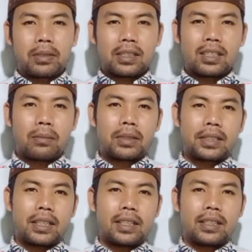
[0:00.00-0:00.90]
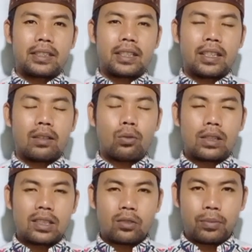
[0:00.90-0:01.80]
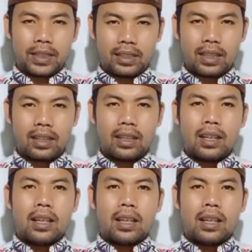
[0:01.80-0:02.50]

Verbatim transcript: bersama saya di channel Once Official.